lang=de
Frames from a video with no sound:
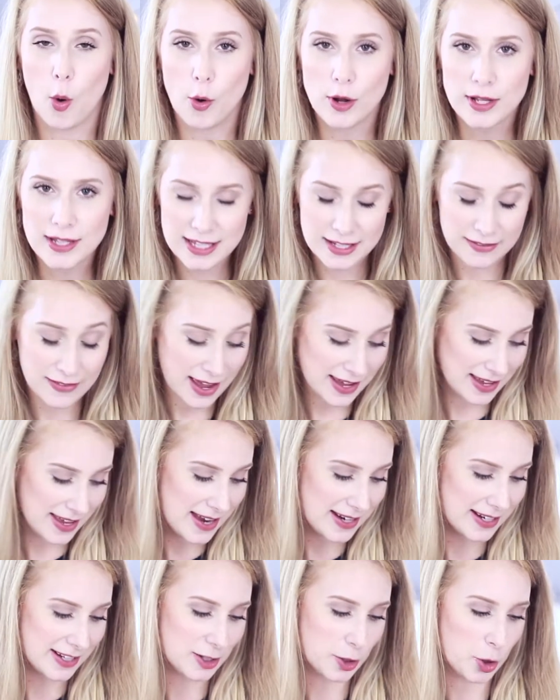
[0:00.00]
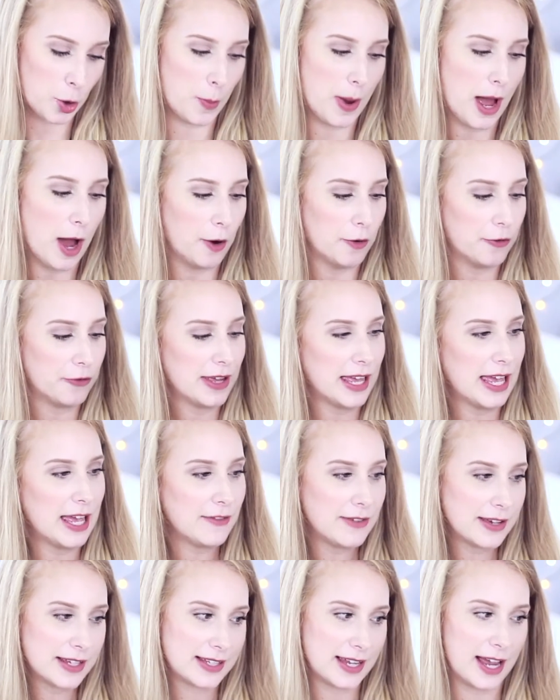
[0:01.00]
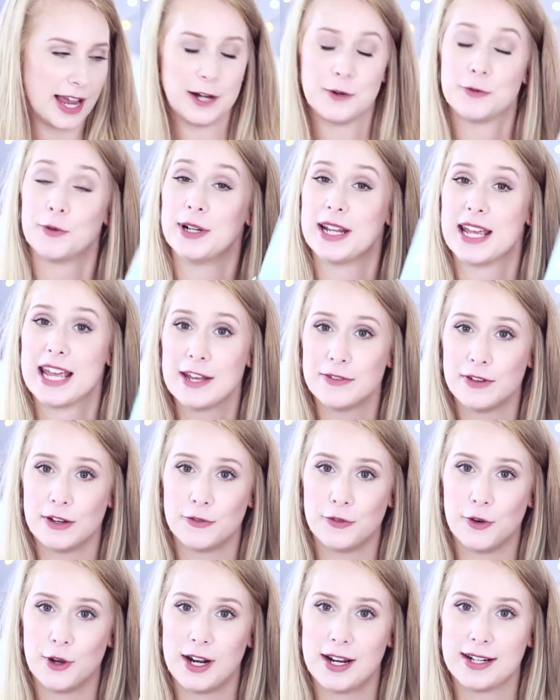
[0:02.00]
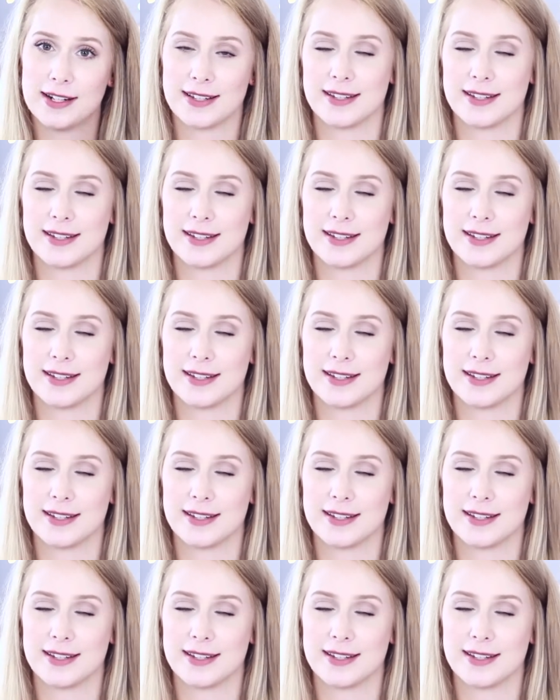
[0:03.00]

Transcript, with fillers: Und zwar geht es um Auf ewig dein von Eva Völler.